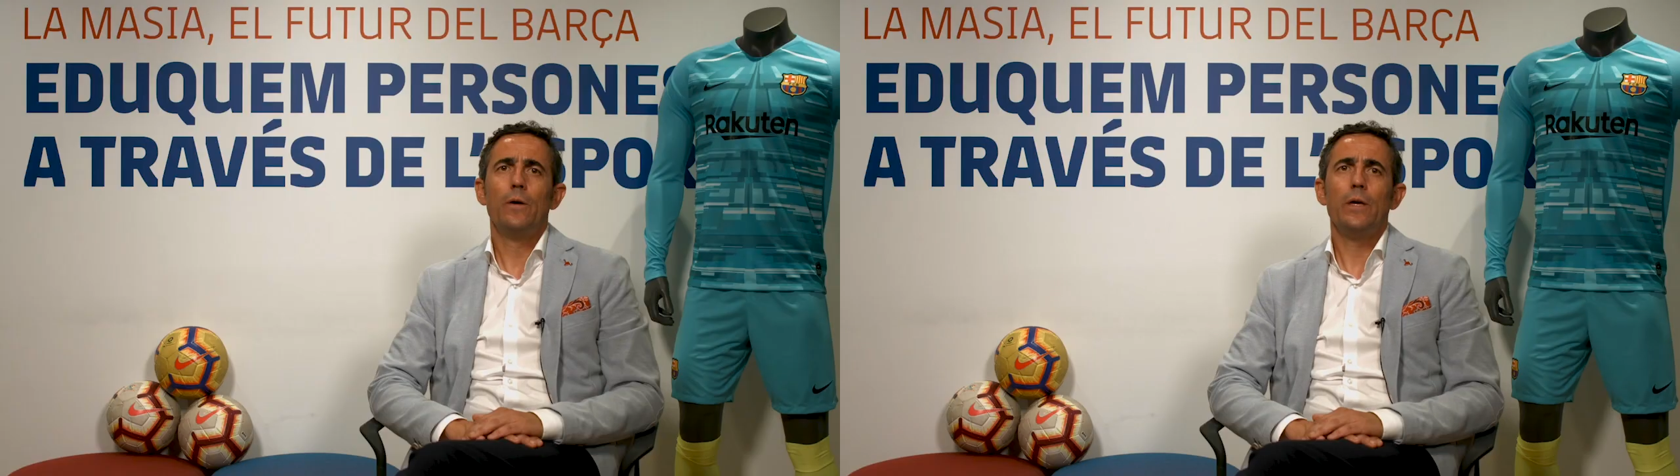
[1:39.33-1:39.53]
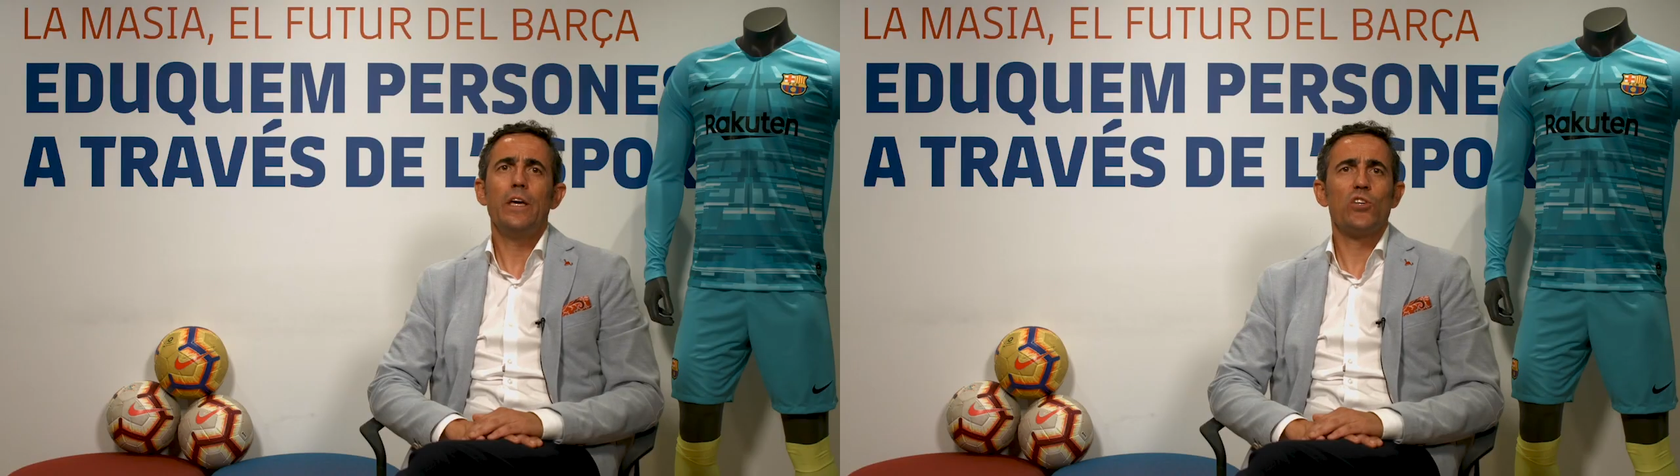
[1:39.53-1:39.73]

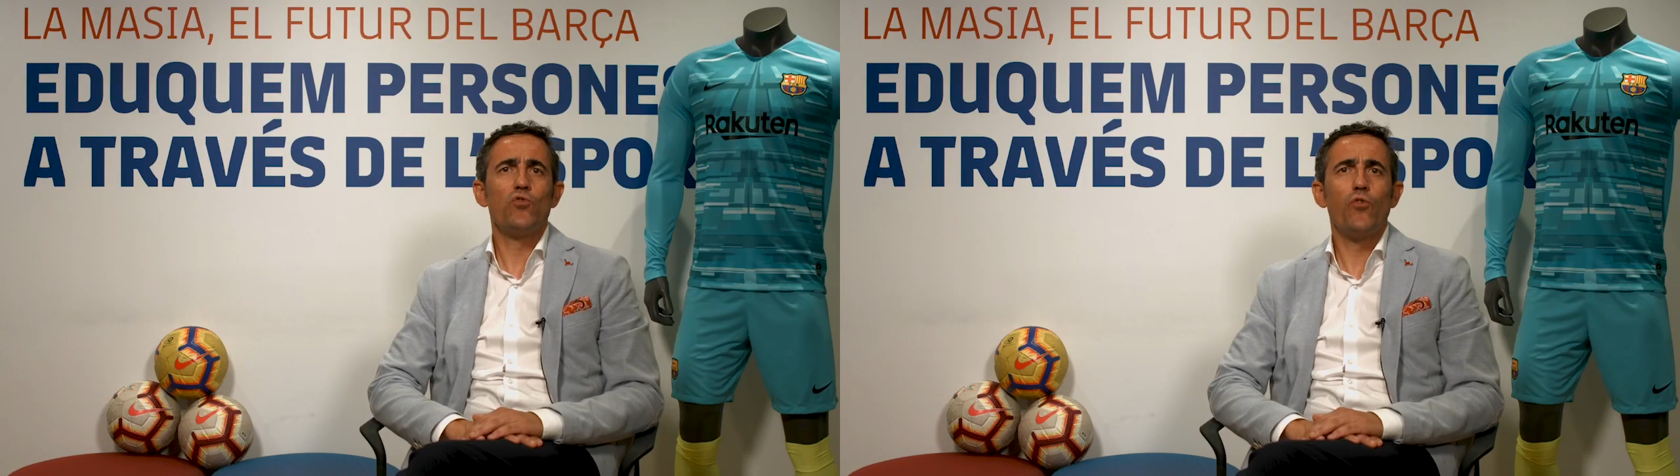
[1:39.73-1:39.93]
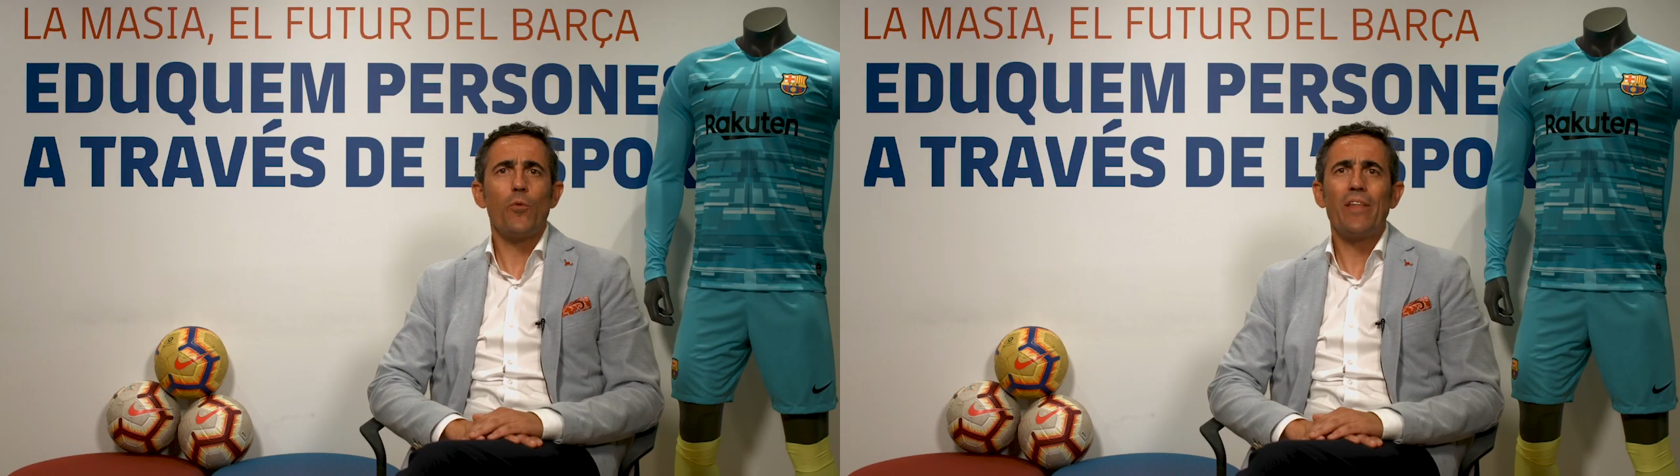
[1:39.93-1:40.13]
y que su
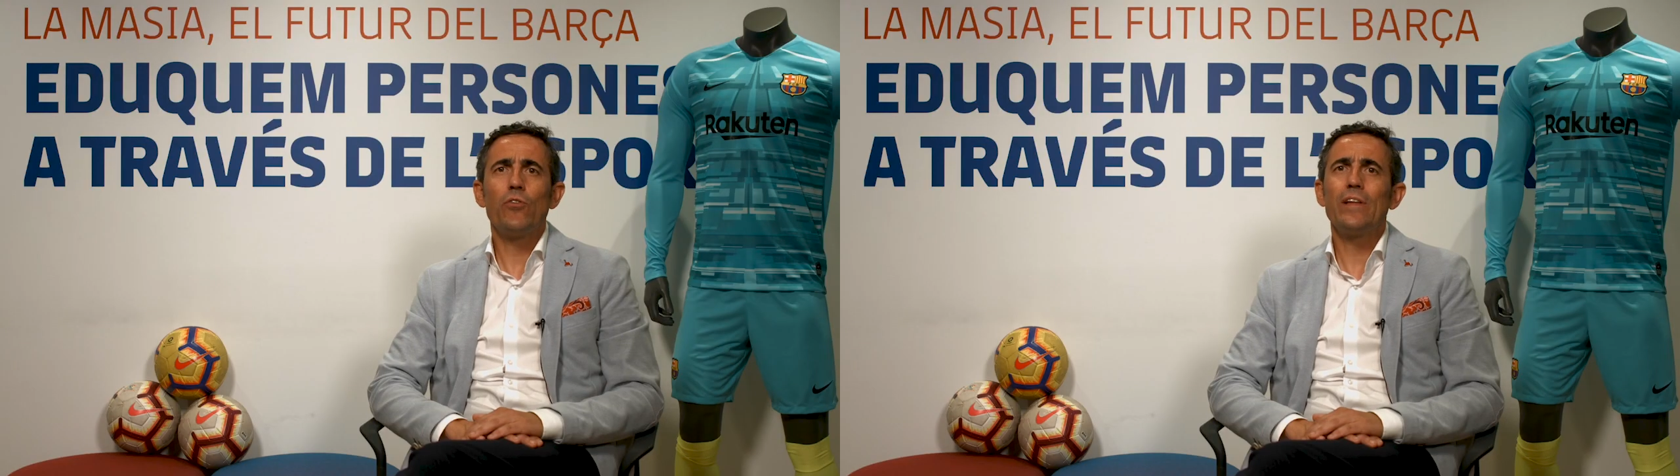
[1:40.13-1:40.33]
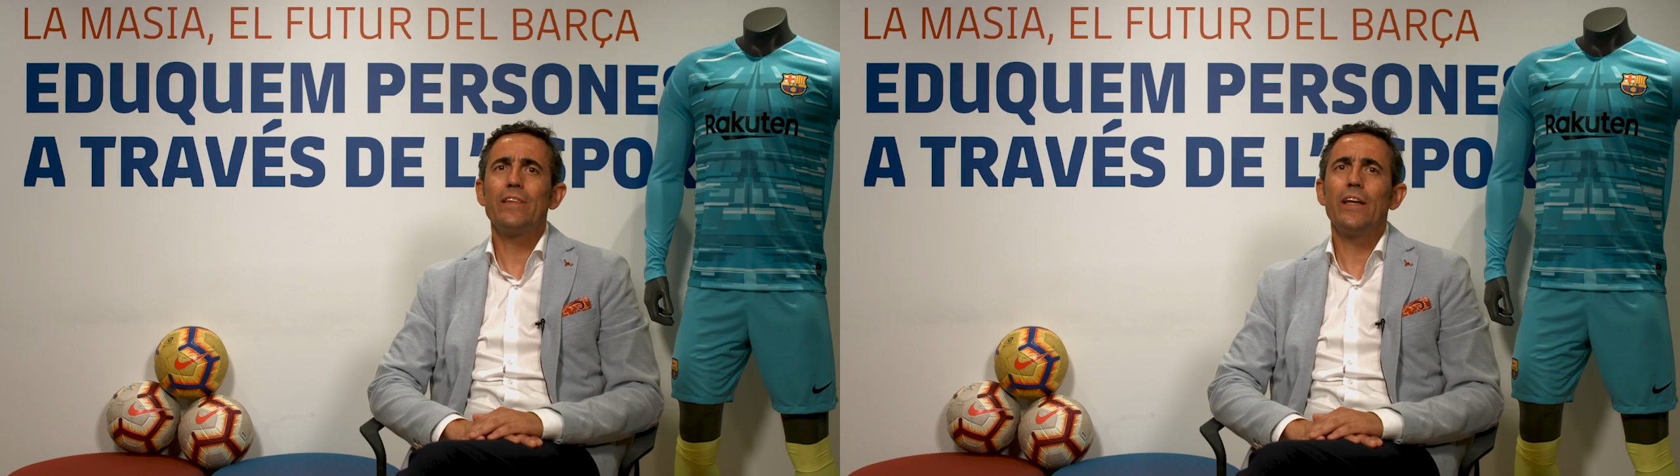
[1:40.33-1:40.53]

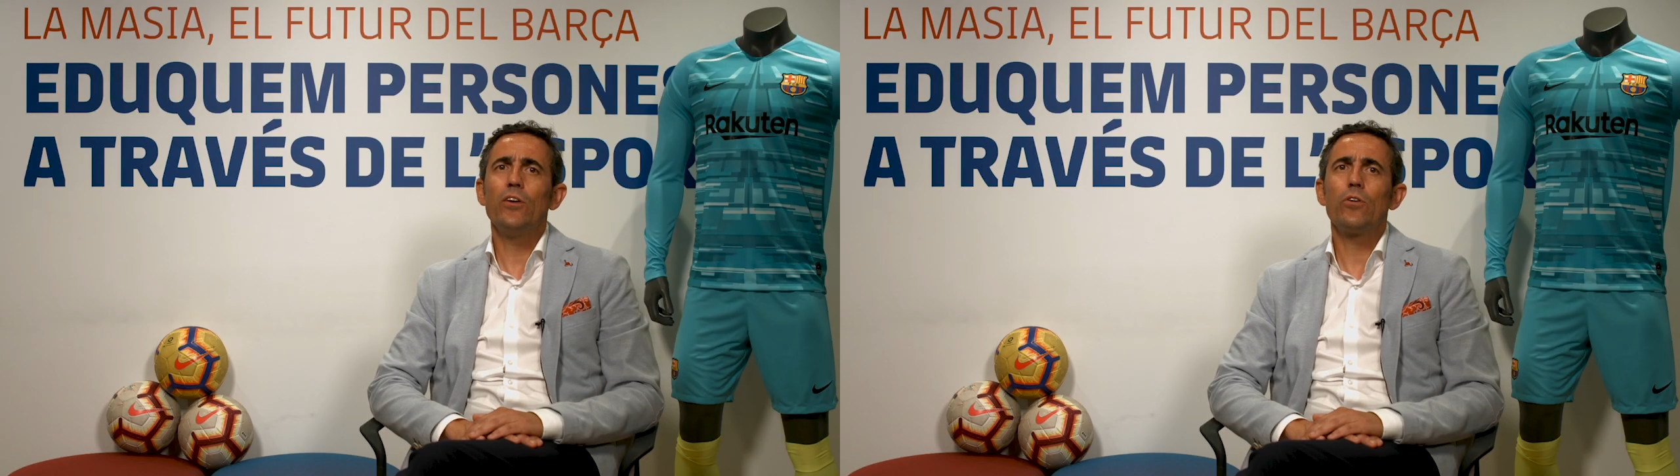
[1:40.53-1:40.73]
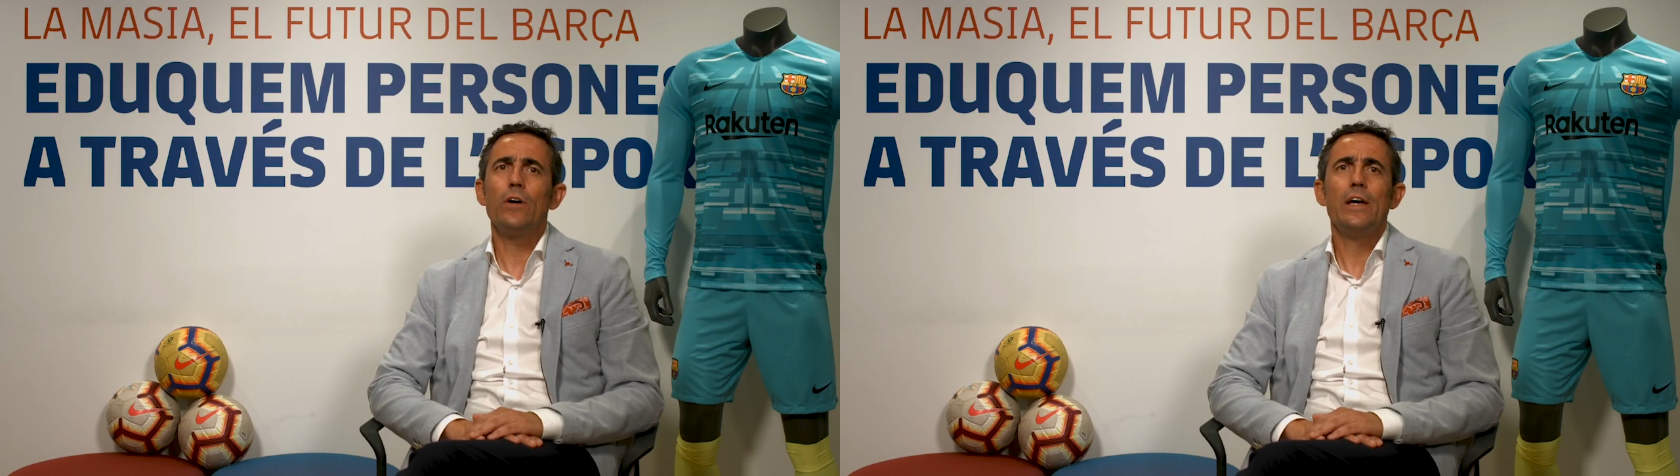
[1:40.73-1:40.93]
formación
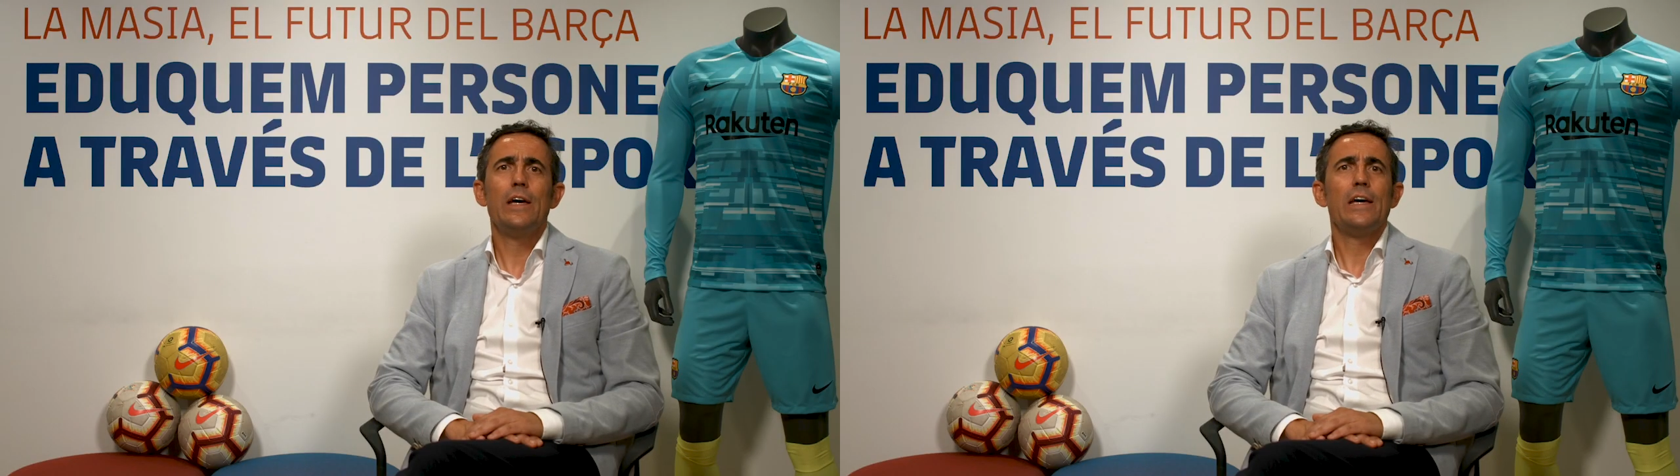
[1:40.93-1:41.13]
anterior